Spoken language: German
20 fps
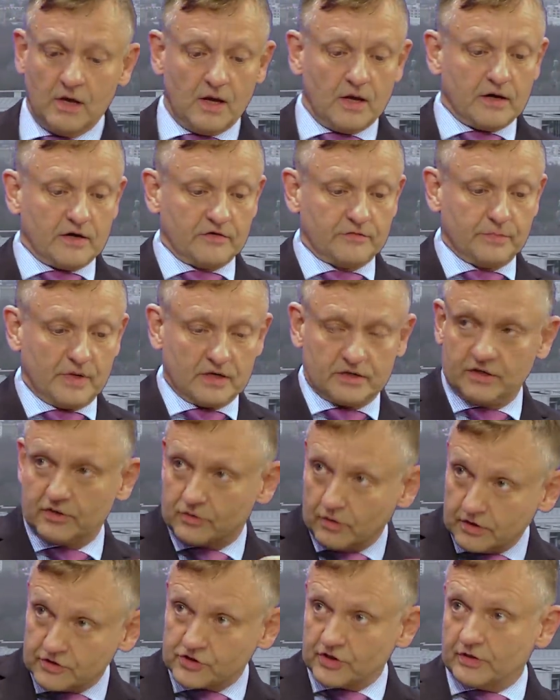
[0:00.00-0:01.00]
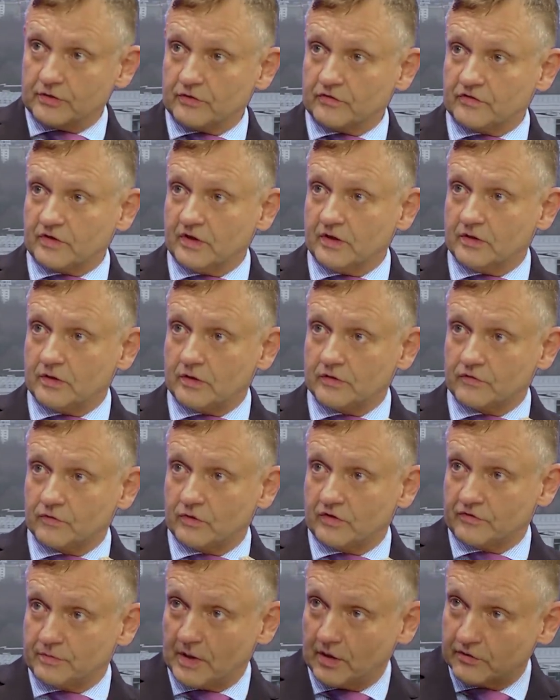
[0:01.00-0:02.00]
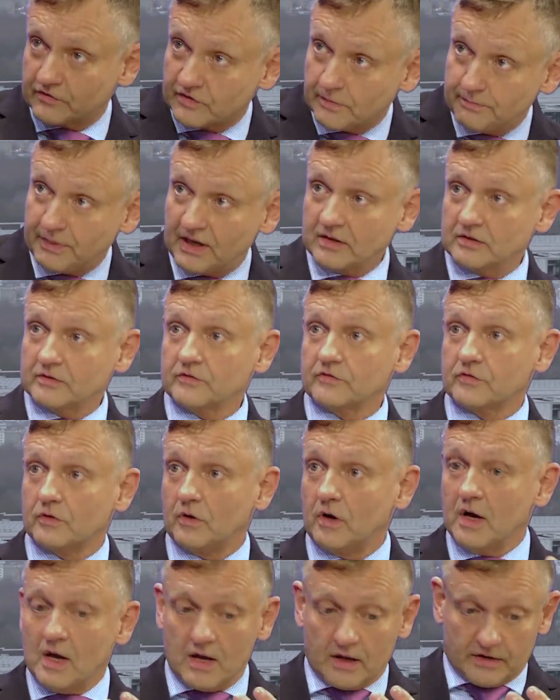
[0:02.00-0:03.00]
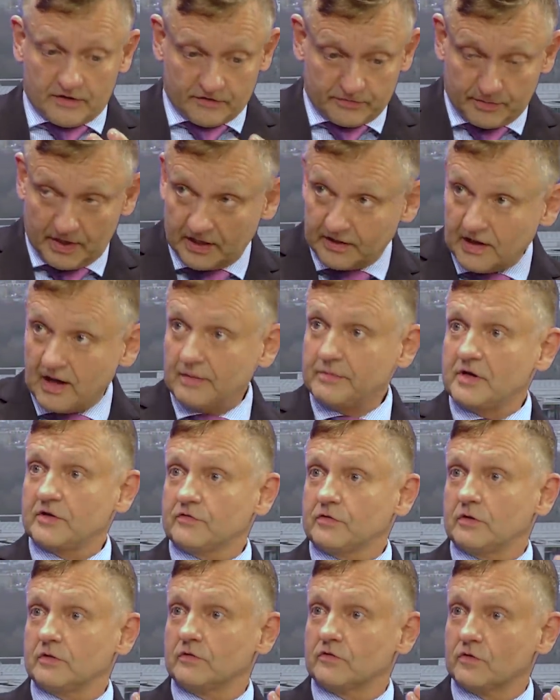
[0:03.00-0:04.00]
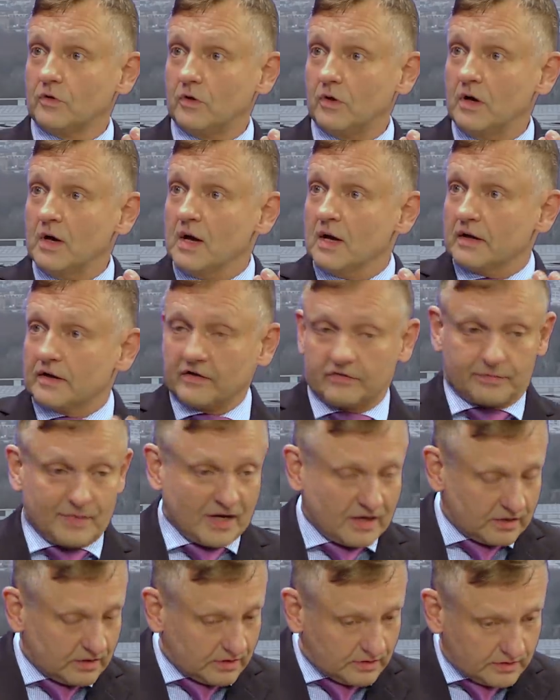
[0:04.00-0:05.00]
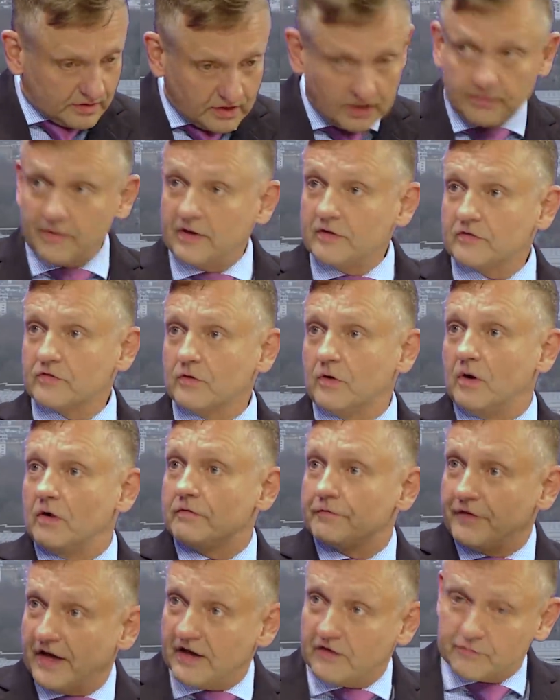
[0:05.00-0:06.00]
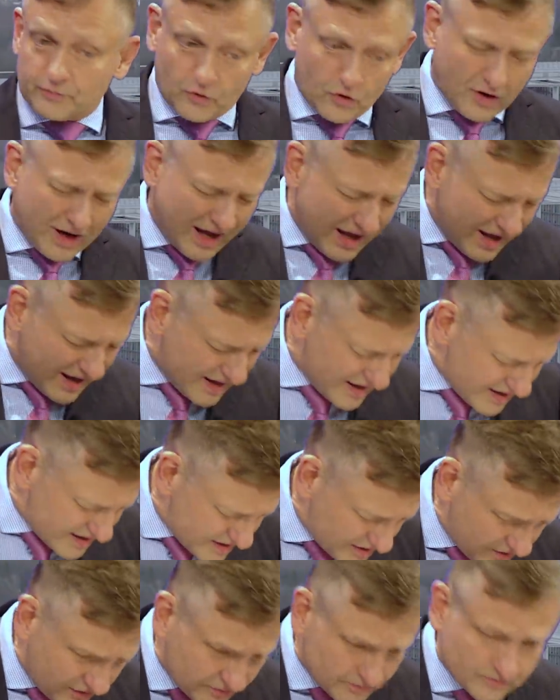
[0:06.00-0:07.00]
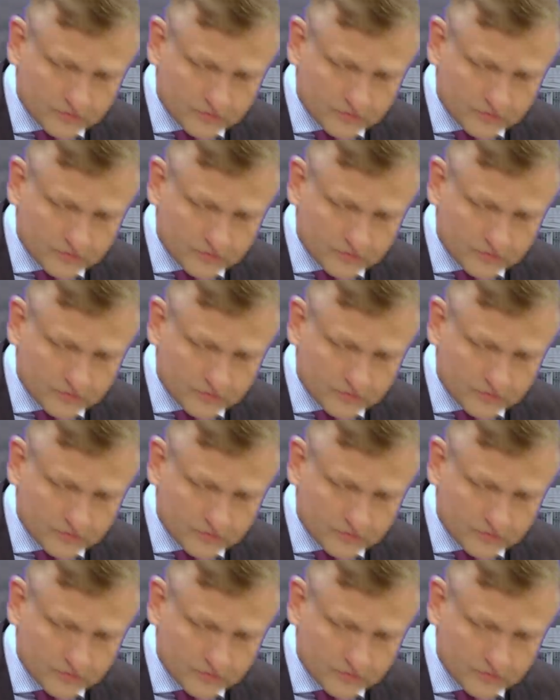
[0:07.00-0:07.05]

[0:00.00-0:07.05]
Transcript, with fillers: Das macht die deutsche Industrie dort so, das machen unsere Banken so, das macht Amazon so, das machen eBay so, Facebook, alle in diesem.